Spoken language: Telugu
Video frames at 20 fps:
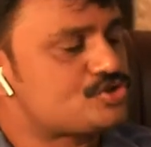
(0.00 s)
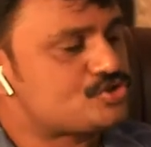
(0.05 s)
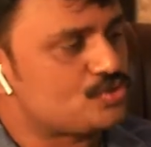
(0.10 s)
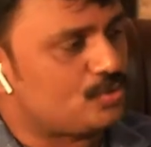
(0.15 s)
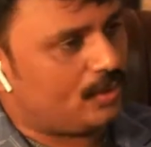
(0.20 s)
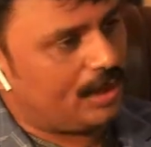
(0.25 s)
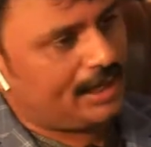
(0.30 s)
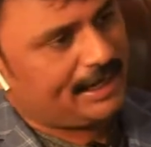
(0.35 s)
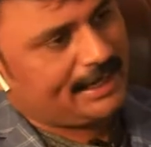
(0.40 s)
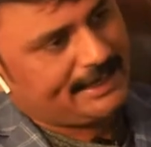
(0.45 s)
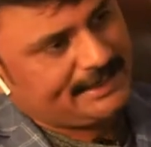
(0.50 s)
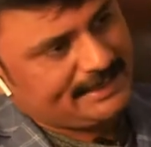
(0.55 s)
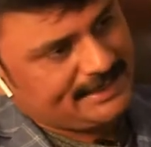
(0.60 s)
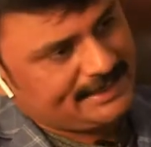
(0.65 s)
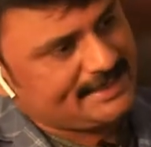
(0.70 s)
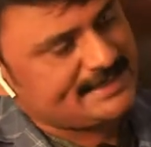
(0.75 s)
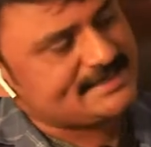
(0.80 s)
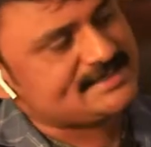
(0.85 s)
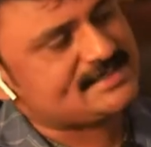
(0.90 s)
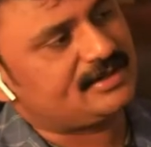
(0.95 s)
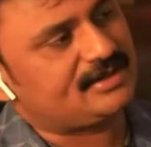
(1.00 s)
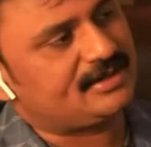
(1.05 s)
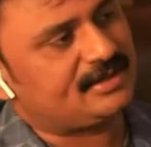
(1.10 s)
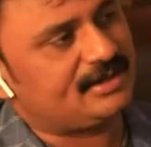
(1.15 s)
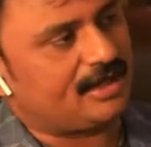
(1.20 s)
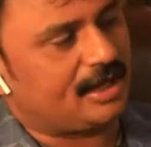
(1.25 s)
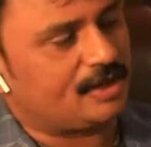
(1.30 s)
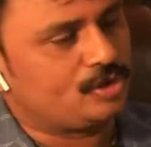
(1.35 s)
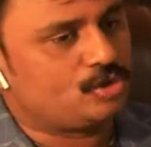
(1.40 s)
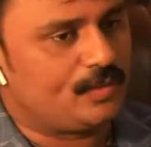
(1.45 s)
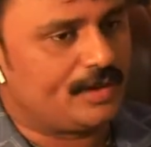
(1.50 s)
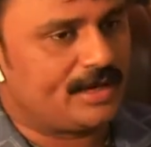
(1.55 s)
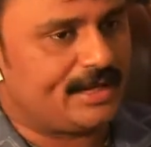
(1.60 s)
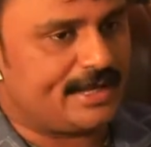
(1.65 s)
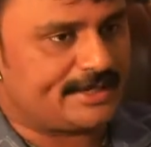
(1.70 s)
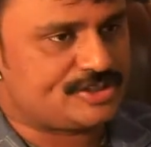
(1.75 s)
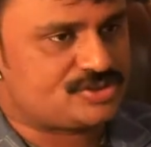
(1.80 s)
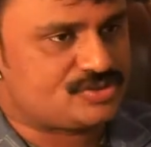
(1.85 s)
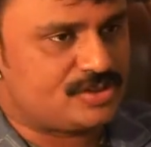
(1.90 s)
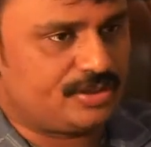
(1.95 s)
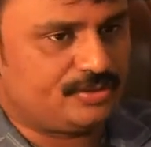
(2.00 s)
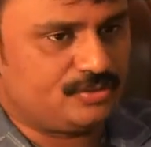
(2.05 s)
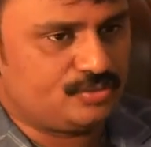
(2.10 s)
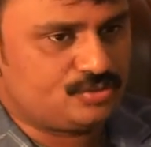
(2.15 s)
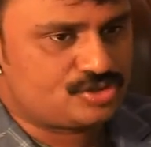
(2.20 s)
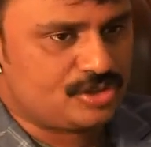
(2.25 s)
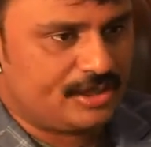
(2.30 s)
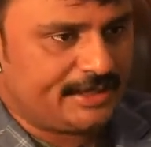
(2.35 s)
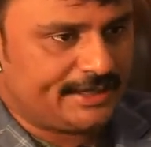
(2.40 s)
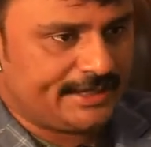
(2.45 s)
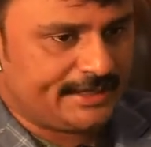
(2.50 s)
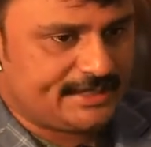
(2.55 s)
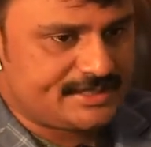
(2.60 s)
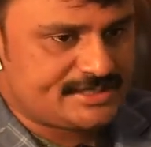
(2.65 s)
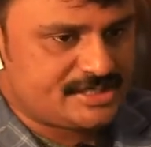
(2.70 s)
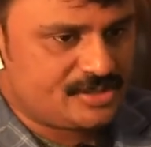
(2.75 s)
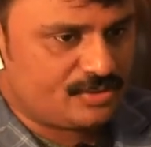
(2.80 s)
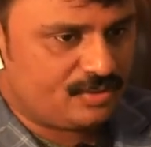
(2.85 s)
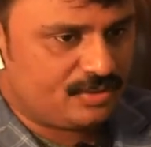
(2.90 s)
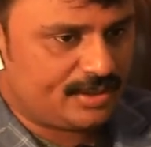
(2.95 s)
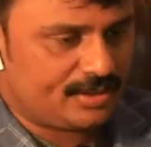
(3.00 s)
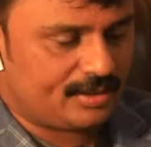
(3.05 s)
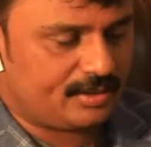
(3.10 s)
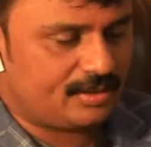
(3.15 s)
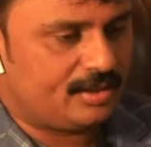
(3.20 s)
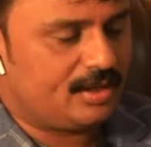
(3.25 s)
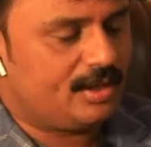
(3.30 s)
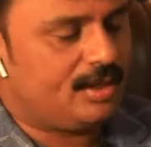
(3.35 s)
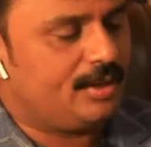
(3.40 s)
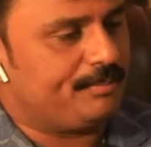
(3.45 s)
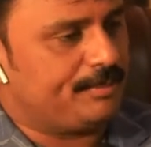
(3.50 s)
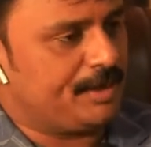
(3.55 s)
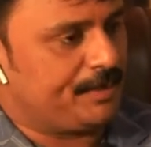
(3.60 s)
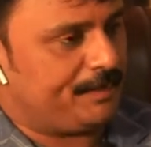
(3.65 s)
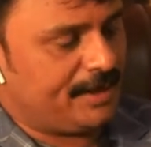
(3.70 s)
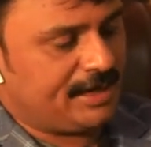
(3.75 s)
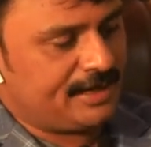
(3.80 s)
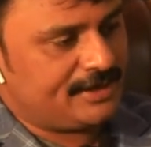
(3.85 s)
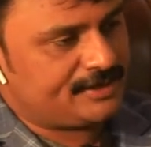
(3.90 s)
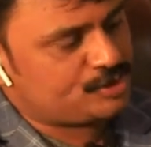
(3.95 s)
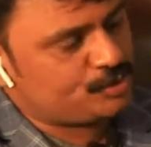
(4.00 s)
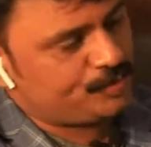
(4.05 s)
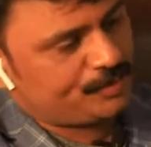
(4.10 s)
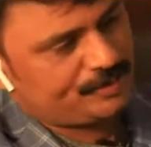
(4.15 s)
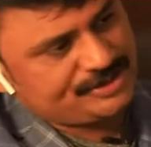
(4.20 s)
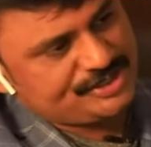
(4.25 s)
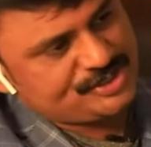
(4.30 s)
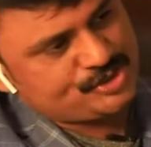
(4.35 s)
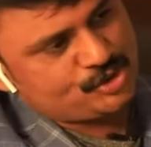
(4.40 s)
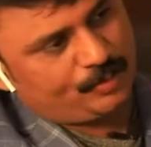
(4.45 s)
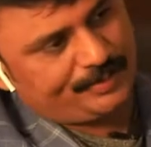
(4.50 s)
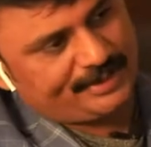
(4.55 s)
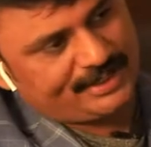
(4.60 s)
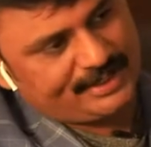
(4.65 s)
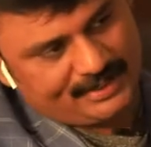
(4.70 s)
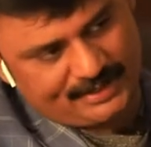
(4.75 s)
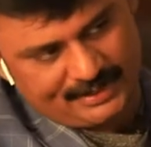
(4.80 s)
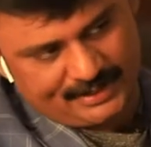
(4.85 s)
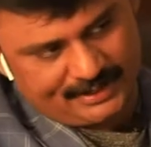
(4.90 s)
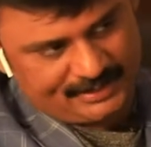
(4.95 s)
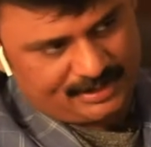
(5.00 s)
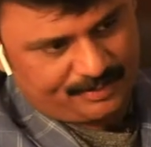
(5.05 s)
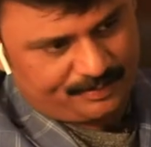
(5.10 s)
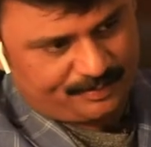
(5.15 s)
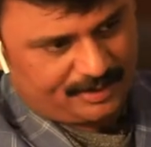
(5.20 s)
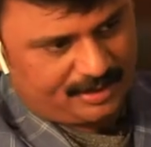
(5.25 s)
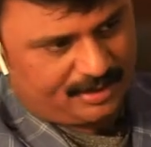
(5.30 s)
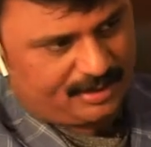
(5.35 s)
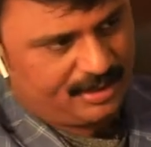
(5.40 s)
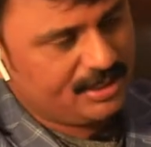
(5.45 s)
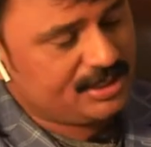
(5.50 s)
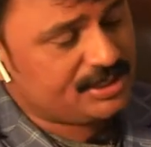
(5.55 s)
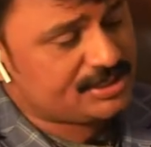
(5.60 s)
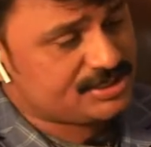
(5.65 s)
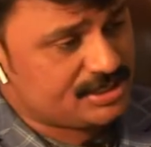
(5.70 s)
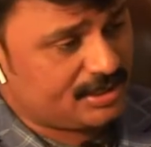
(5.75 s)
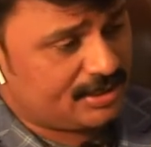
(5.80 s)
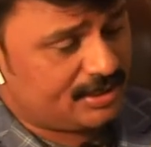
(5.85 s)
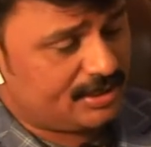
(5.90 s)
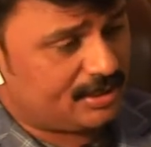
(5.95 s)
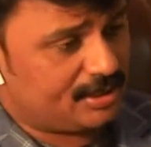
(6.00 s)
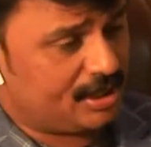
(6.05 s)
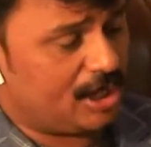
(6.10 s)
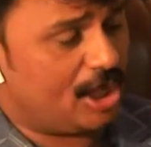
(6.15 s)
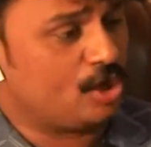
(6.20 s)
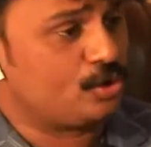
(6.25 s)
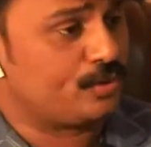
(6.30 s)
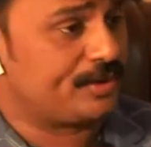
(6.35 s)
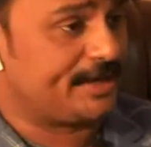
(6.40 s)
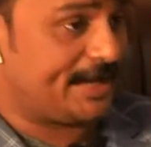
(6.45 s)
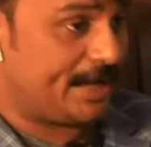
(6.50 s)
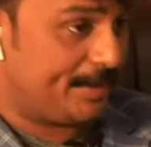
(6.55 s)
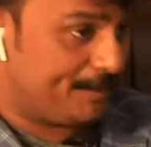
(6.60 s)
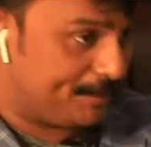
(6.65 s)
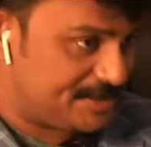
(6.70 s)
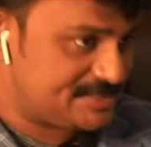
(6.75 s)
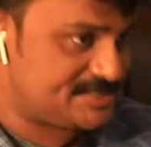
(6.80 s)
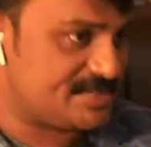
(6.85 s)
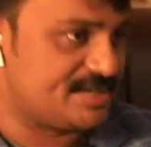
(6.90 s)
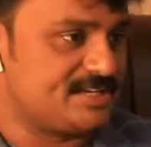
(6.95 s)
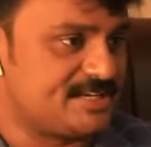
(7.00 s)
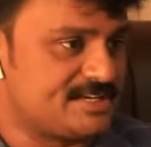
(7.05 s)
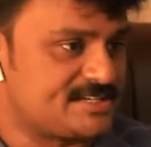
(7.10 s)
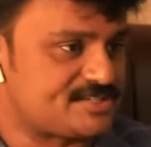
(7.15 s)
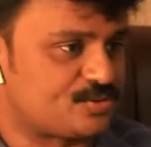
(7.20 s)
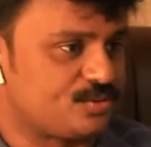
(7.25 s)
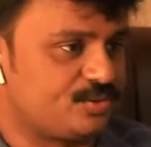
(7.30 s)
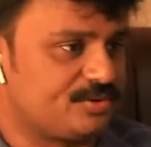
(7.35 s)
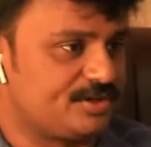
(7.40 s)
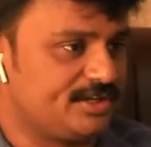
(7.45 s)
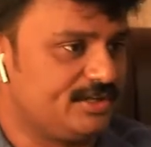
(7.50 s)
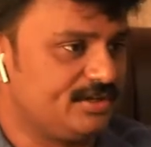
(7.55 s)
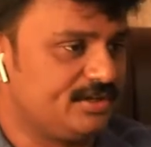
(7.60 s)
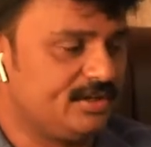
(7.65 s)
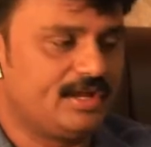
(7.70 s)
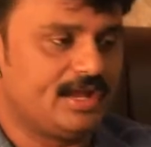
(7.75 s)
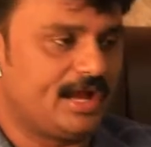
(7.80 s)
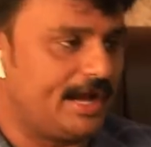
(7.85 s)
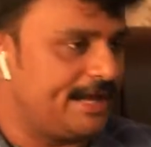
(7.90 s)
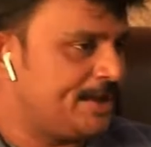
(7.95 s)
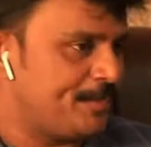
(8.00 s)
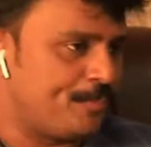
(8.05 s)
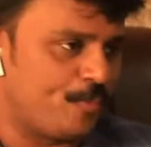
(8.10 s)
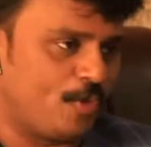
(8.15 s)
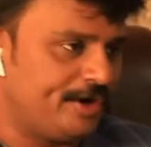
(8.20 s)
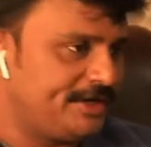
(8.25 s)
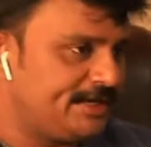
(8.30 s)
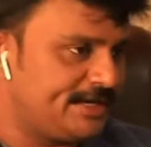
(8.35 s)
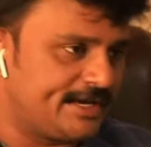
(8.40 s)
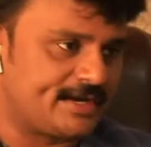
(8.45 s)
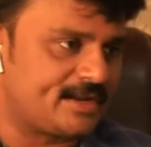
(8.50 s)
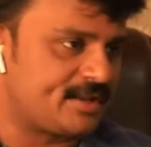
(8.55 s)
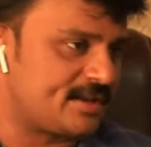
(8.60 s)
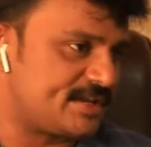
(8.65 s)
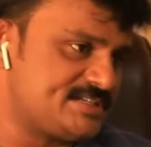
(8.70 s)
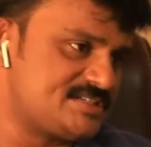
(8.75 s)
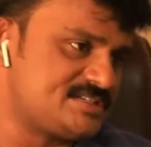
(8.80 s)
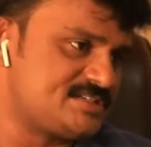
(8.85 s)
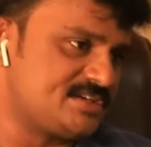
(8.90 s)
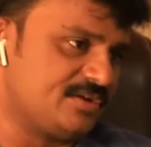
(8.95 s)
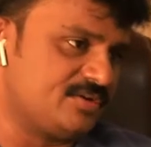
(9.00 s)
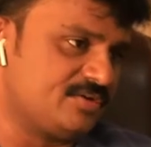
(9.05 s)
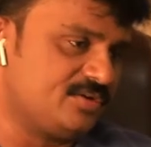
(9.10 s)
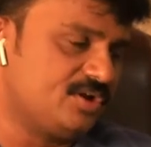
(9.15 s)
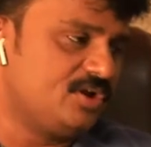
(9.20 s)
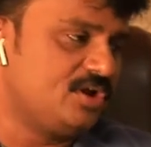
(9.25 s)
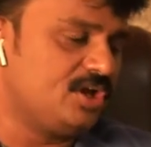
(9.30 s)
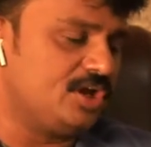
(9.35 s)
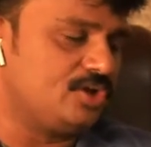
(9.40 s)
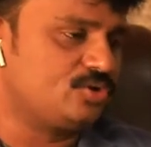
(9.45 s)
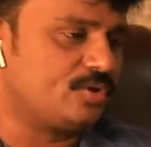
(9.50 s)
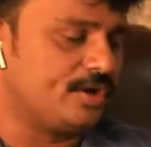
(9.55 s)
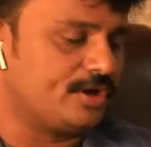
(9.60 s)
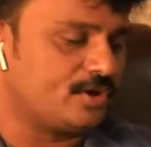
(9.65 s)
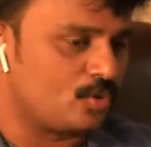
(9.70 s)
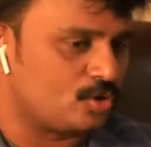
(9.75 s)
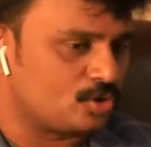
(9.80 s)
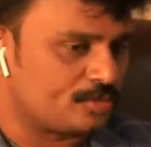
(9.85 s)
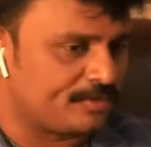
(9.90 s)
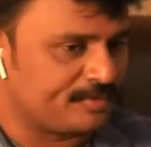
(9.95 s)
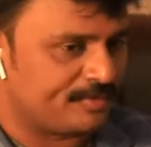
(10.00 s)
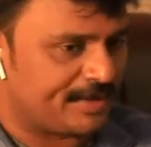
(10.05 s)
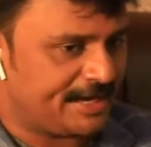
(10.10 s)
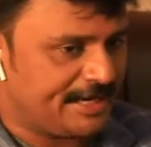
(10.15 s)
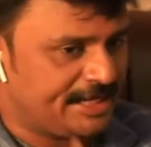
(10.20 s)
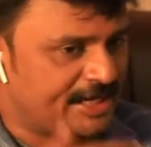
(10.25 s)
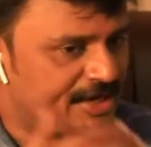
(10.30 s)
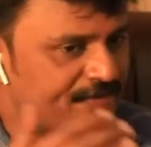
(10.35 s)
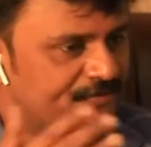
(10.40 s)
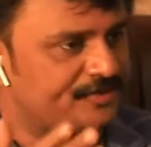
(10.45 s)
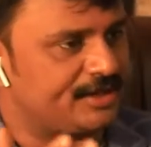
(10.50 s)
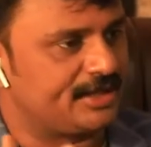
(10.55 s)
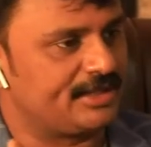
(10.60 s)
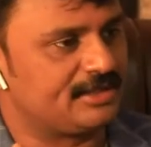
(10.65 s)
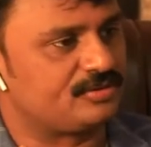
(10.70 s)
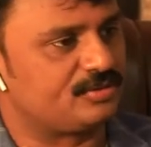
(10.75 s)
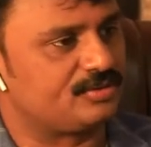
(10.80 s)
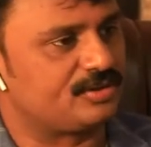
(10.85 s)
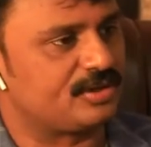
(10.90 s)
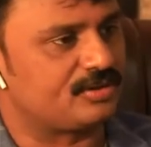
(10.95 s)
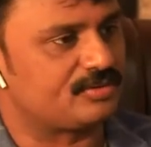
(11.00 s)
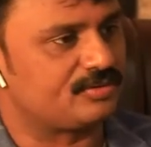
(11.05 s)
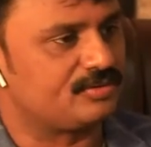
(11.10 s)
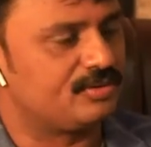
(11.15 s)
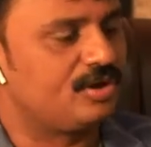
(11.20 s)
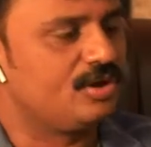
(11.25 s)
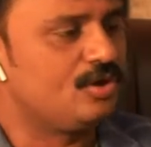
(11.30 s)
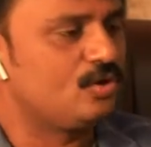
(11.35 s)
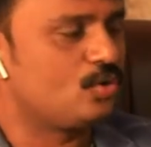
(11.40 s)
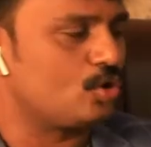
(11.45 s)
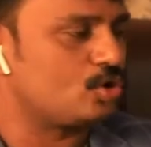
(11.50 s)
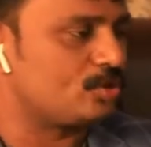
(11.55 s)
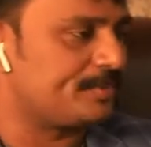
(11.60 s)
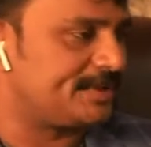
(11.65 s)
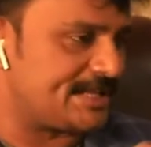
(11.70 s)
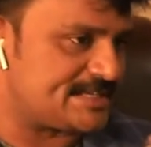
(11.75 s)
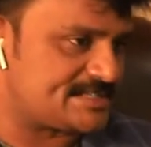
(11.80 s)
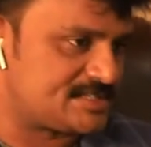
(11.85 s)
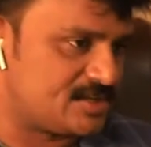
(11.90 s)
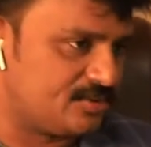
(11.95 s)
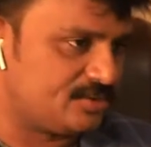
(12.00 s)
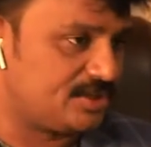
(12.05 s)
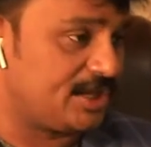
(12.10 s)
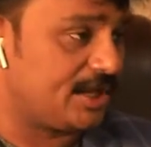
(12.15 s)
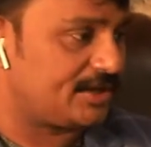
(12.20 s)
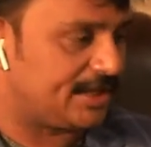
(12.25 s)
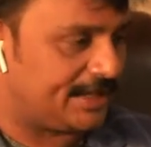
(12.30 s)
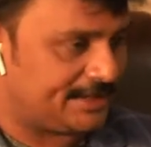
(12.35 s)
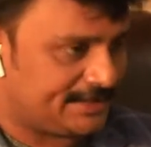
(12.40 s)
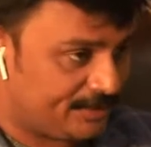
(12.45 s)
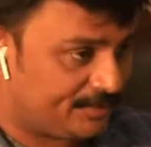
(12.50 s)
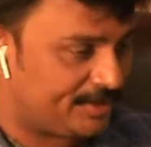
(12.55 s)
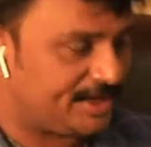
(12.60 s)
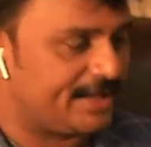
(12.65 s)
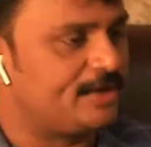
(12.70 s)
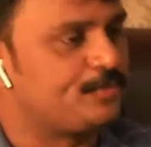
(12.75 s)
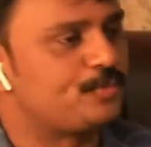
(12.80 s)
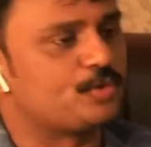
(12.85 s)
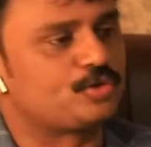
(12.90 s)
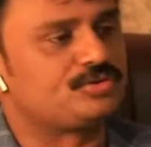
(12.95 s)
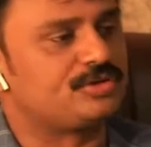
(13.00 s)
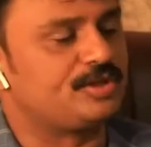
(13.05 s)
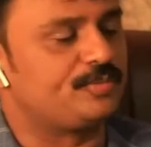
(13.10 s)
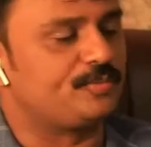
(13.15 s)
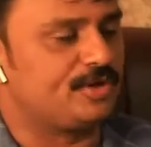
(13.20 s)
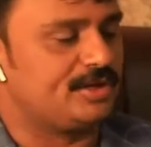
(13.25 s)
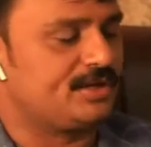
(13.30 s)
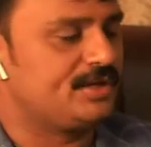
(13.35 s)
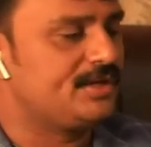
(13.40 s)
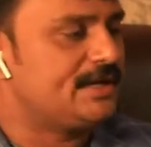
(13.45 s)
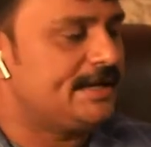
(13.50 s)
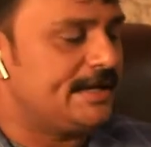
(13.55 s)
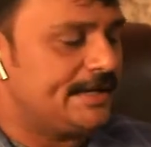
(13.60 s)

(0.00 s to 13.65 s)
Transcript: సో అలాంటి కేసుల్ని అందువల్ల యాక్చువల్లీ యూజువల్ డెంటిస్టులు కూడా మీరు పళ్ళను శుభ్రం చేసుకోమంటారే కదా తప్ప నాలుగుని కంపల్సరీ చేసుకోండి అనే పాయింట్ని ఎక్కడ రైజ్ చేయరు ఎందుకంటే కొంతమంది మరీ రఫ్గా వెళ్తుంటారు కొంతమంది అసలు దాన్ని అదేమన్నా అయిపోతుందేమో అని